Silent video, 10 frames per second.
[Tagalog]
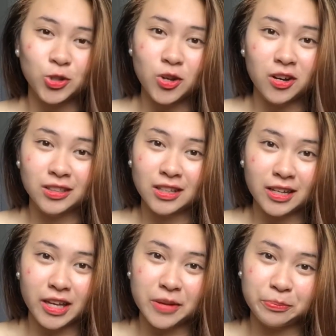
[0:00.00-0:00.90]
nagustuhan ko
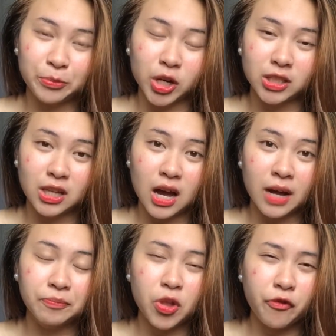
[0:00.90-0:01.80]
talaga yung
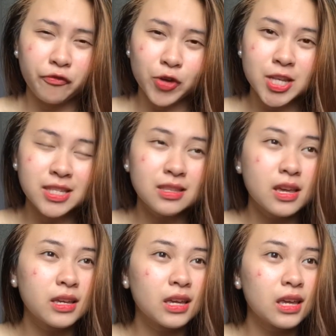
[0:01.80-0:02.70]
product. First
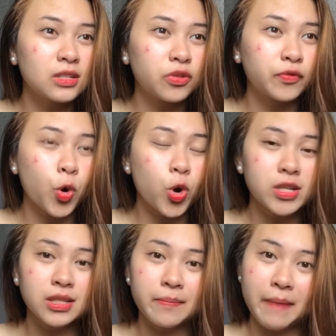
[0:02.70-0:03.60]
thing is, of
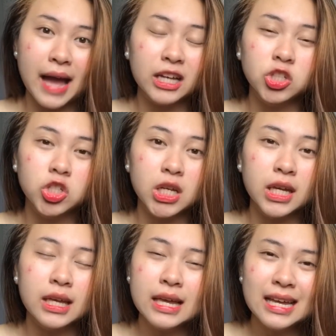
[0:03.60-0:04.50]
course, the
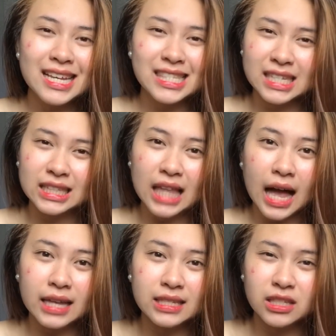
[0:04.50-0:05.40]
packaging. It's a
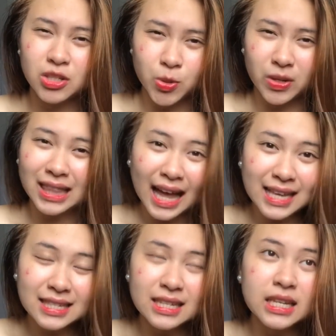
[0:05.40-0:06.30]
glass. It's so
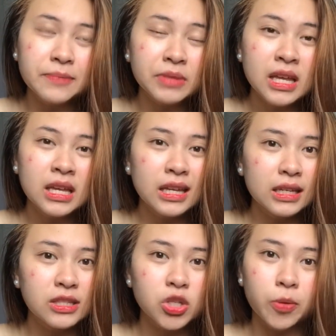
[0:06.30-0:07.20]
classy.
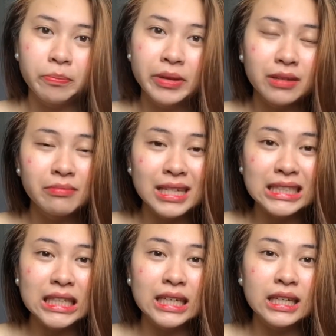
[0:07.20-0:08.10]
It's so
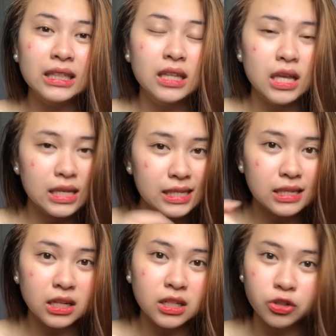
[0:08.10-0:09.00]
pigmented.
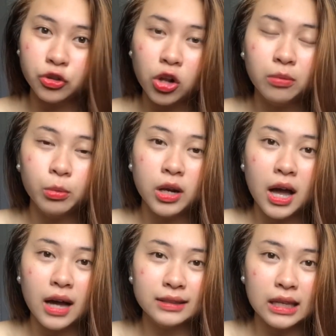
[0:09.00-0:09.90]
Isang roll mo
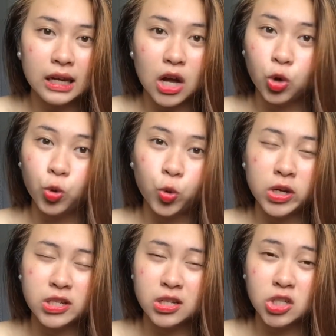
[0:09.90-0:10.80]
lang, talagang
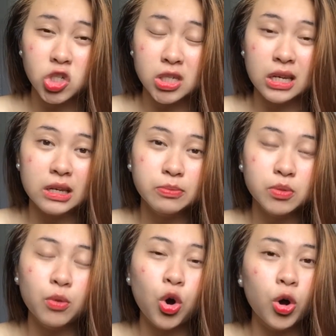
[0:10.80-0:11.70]
kukulay na siya sa
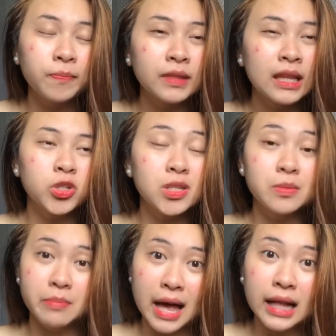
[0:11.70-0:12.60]
lips mo. Ang
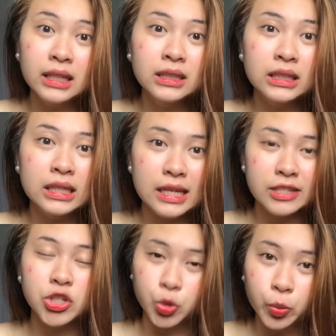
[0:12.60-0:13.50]
smell,
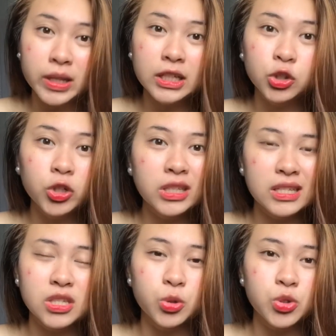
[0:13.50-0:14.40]
it's really good.
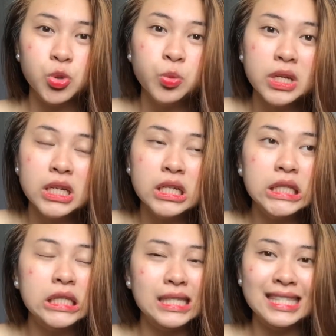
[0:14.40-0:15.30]
It's so
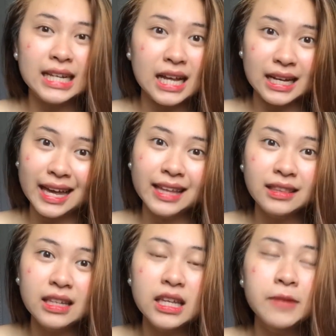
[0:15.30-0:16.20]
sweet. It's like a
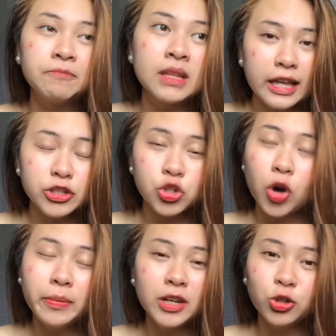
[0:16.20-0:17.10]
candy. And
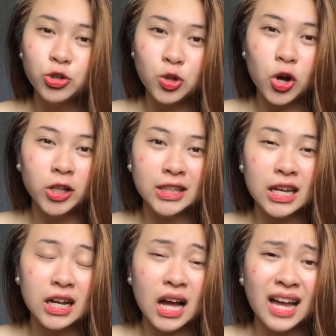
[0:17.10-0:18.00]
sobrang nagustuhan ko
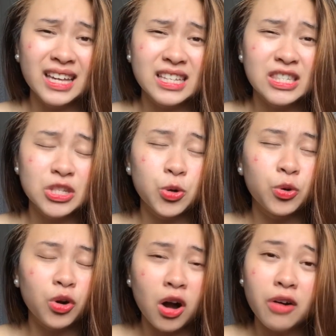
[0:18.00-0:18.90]
talaga. It's
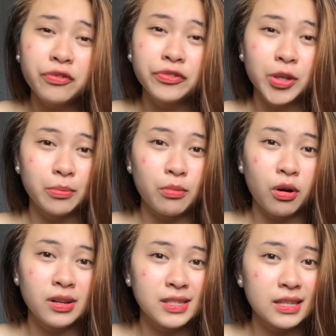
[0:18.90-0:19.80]
so
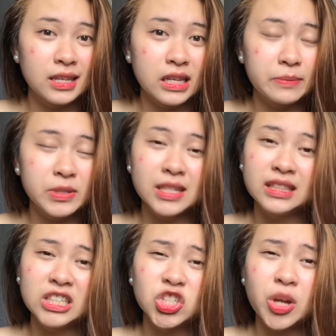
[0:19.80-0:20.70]
comfortable sa lips.
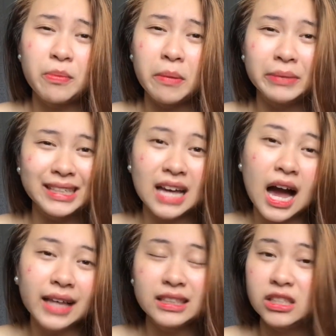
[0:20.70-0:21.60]
Hindi siya
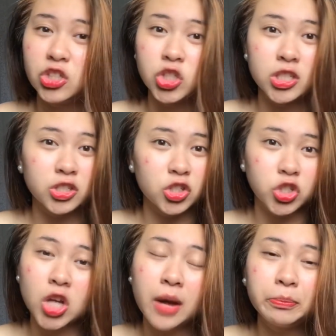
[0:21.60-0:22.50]
mabigat, hindi siya like
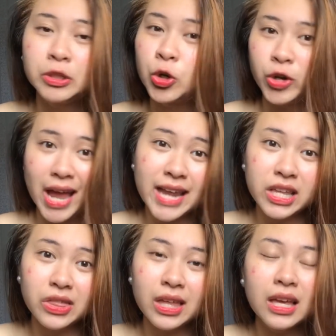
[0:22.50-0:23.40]
choppy or
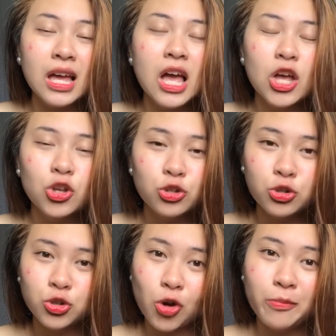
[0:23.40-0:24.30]
anything.
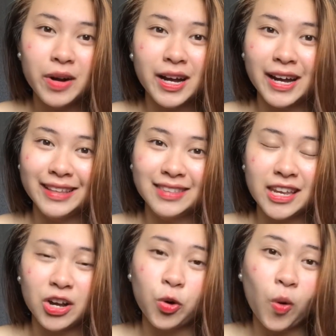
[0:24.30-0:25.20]
Sobrang
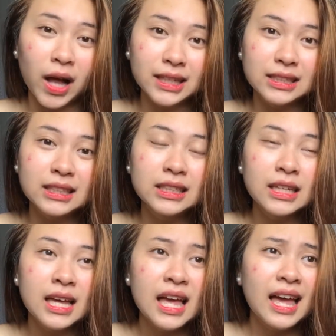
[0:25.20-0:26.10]
ganda ng
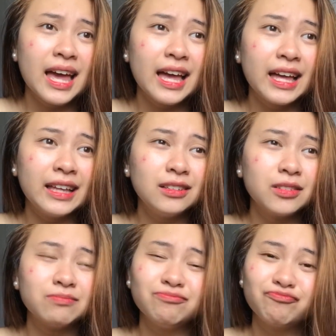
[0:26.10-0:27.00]
quality. And